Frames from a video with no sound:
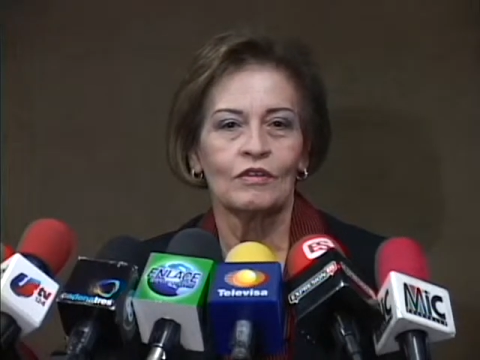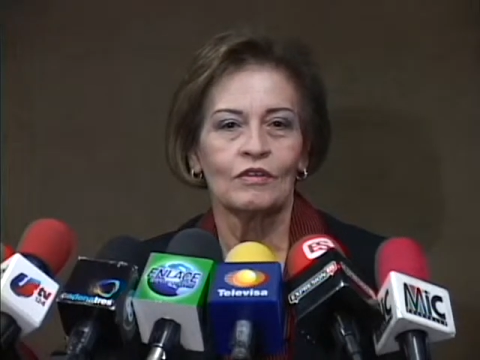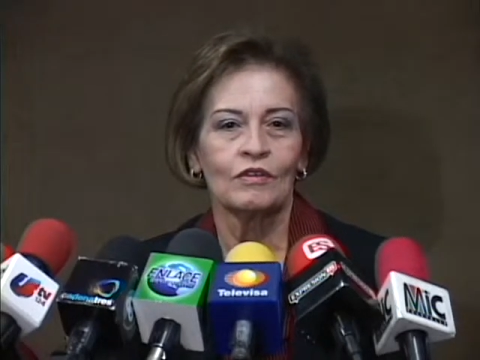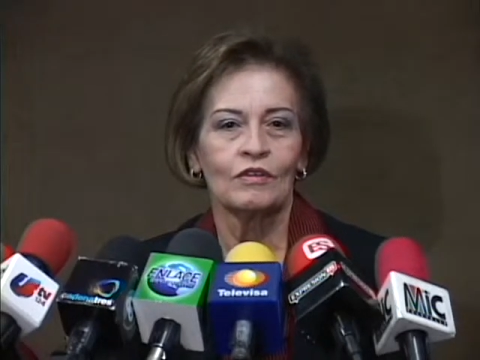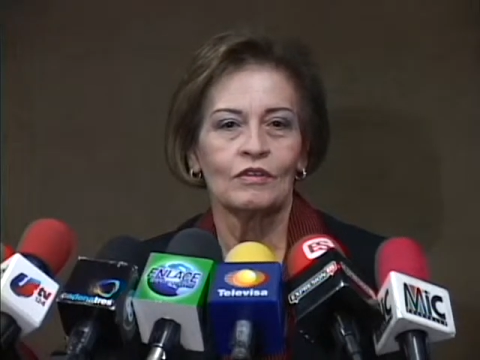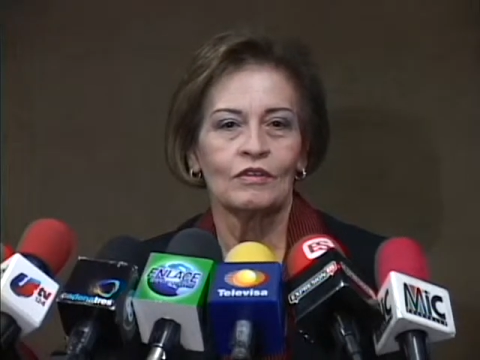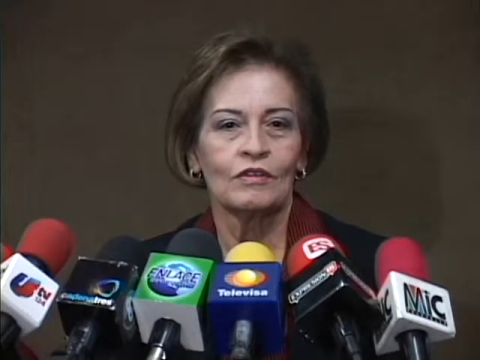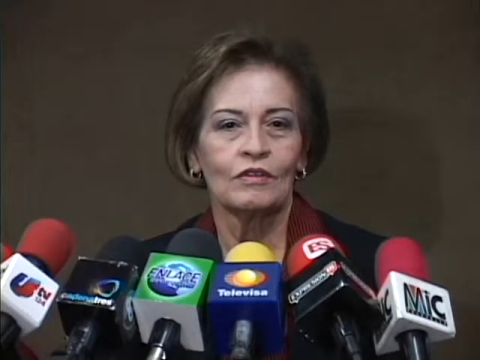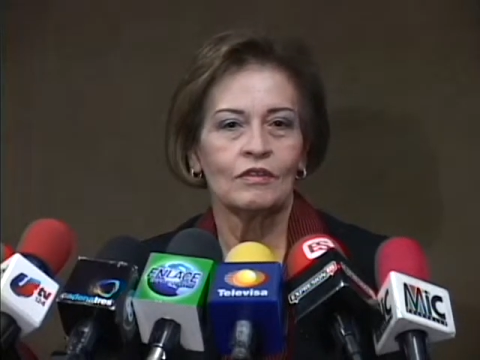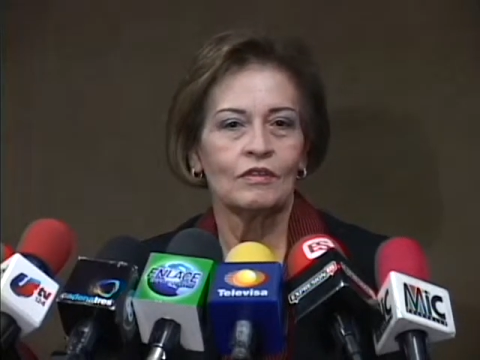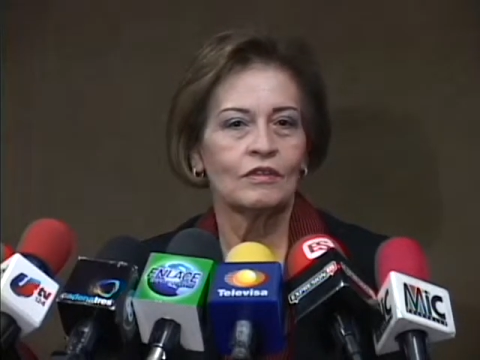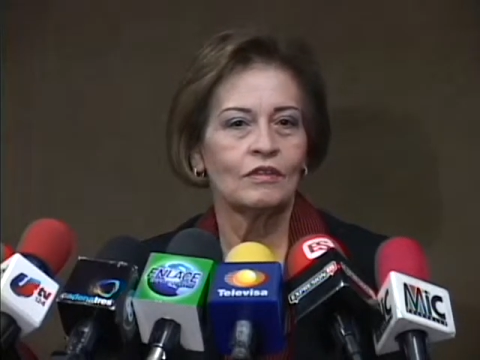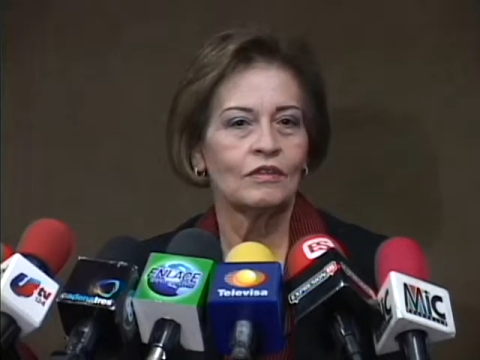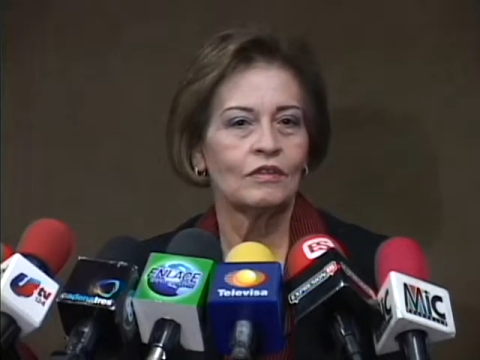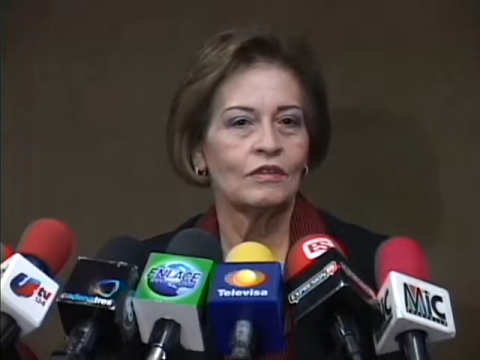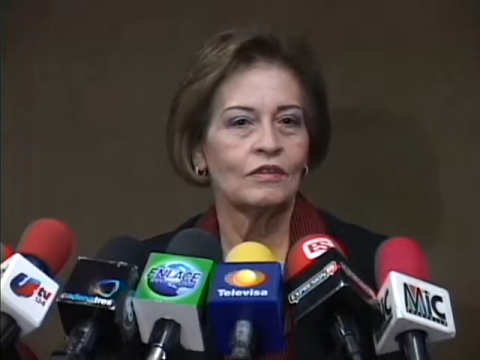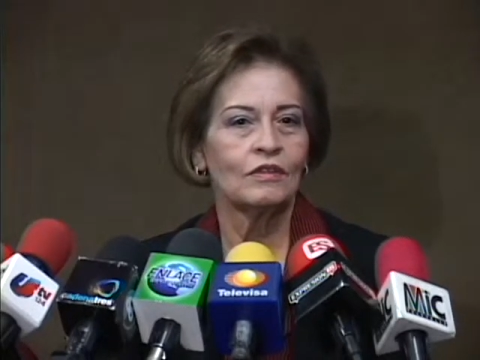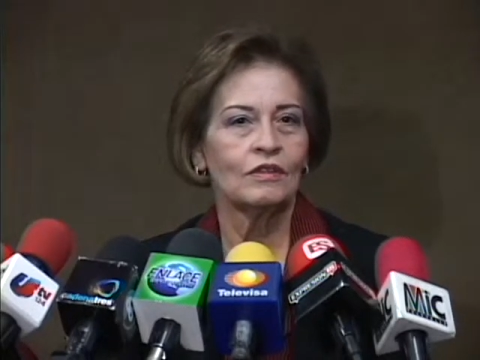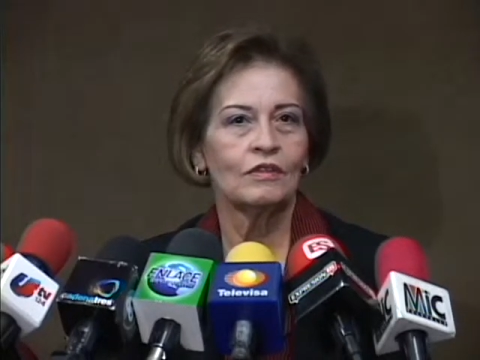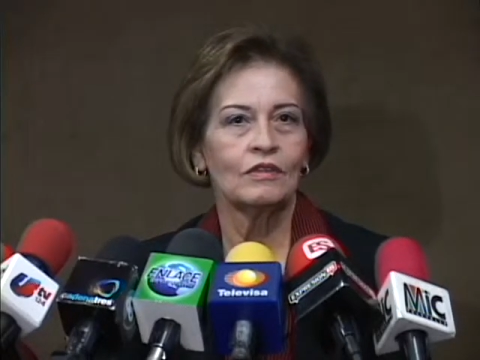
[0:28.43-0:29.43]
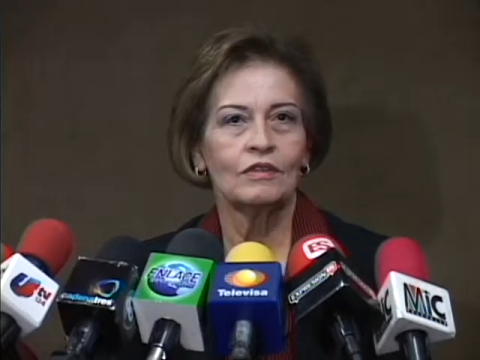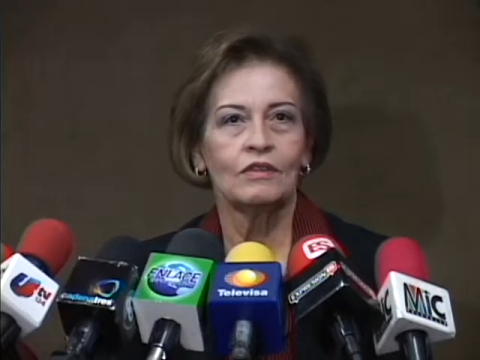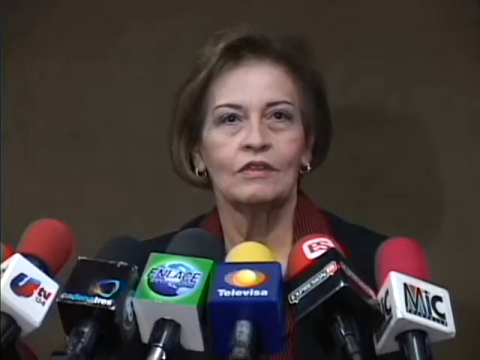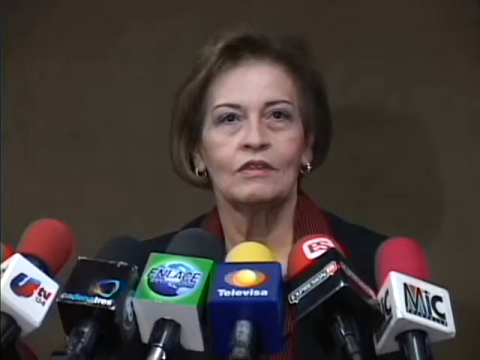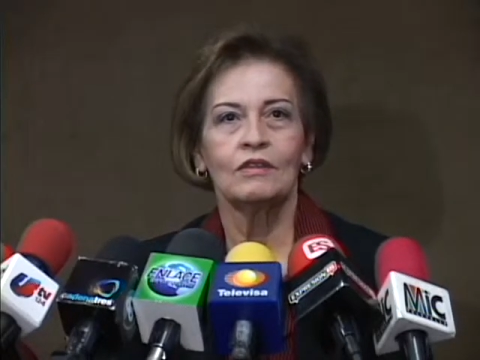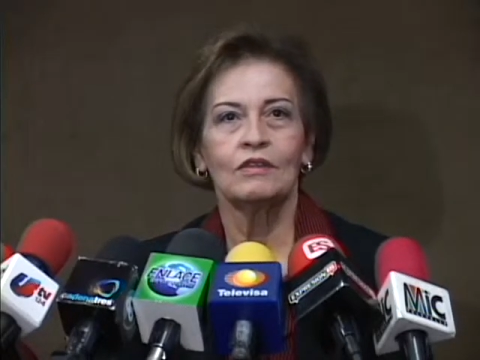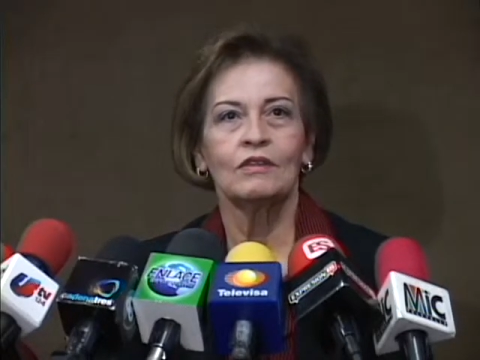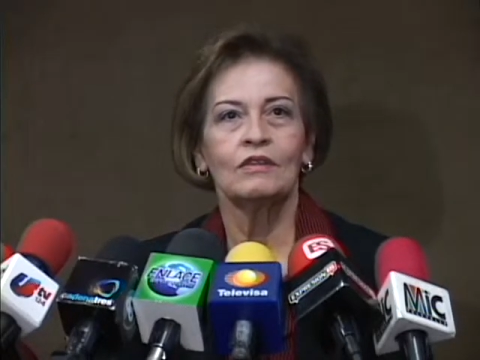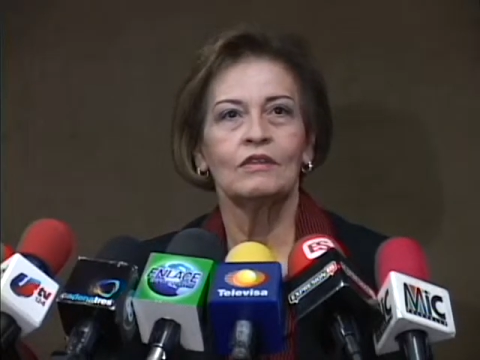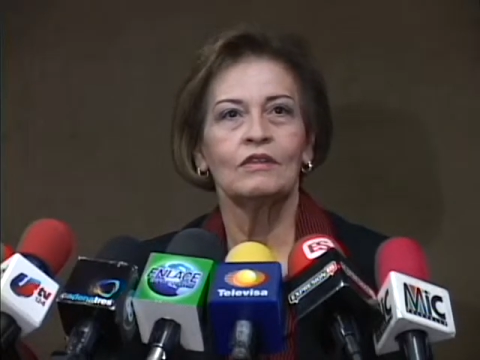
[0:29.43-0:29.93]

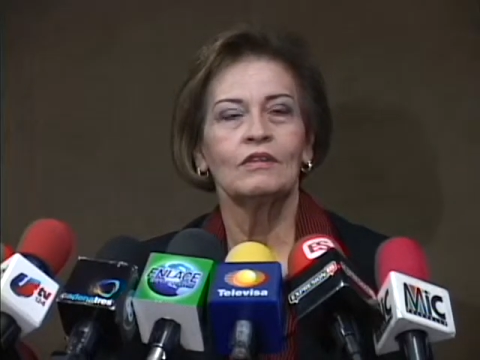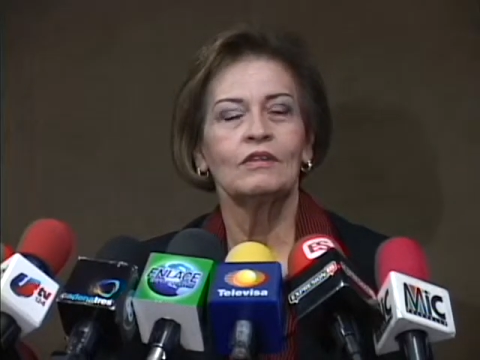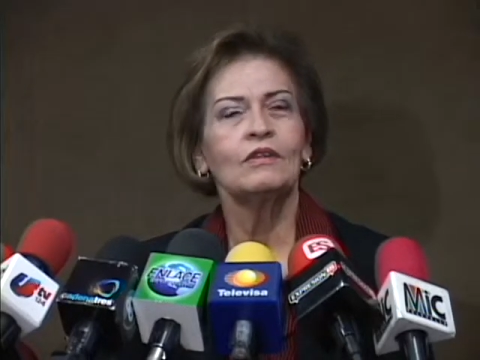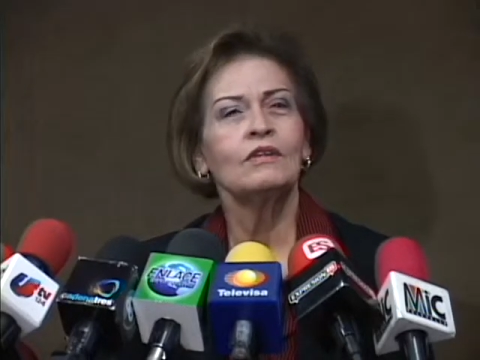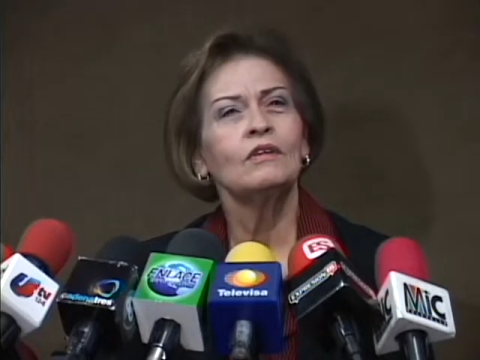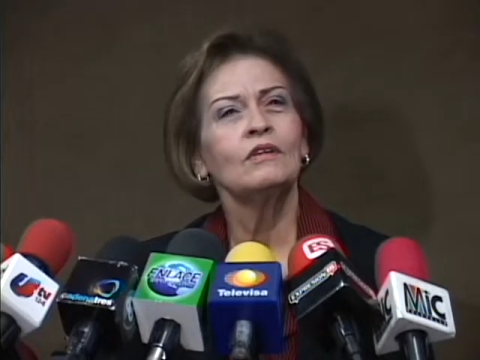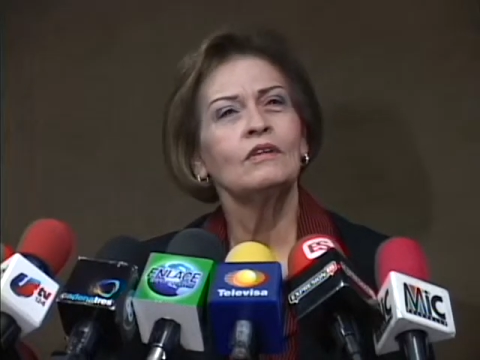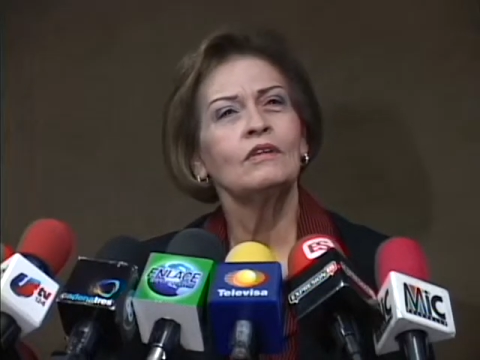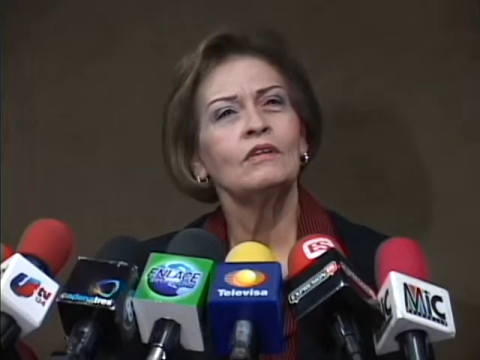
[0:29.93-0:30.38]
Eh,